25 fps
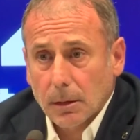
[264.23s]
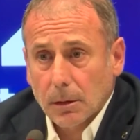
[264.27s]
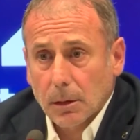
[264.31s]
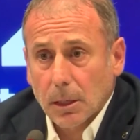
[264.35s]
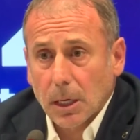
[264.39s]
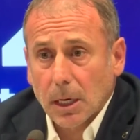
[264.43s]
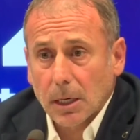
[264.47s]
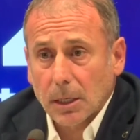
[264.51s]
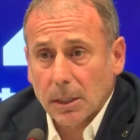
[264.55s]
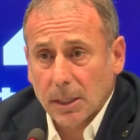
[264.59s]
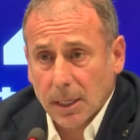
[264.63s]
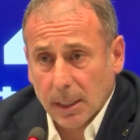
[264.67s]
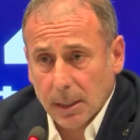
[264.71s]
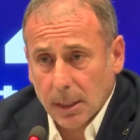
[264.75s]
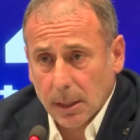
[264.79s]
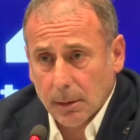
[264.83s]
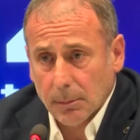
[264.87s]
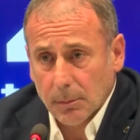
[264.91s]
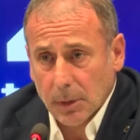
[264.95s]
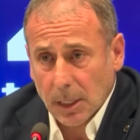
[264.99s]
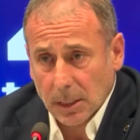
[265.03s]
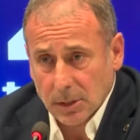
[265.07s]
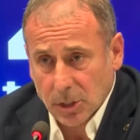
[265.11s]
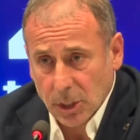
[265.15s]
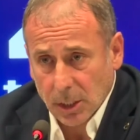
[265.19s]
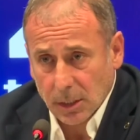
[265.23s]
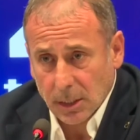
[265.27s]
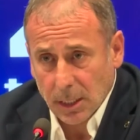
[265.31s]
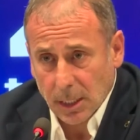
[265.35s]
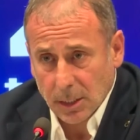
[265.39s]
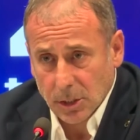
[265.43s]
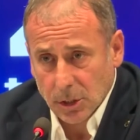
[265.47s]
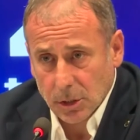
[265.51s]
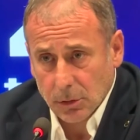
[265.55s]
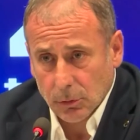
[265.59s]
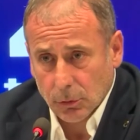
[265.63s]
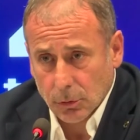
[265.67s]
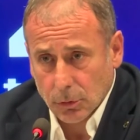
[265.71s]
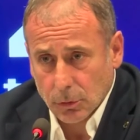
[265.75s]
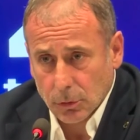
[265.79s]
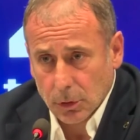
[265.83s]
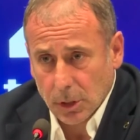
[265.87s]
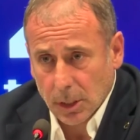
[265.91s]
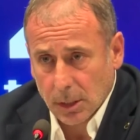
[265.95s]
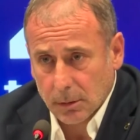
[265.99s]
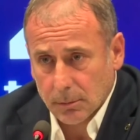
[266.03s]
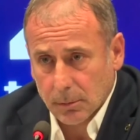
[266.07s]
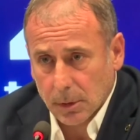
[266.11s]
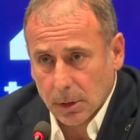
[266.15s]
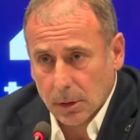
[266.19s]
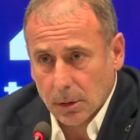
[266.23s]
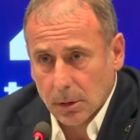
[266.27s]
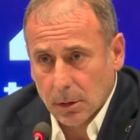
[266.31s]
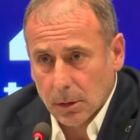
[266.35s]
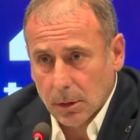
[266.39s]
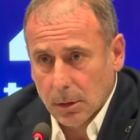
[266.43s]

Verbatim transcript: Yani deneyim şey yaşlı oyuncular mı?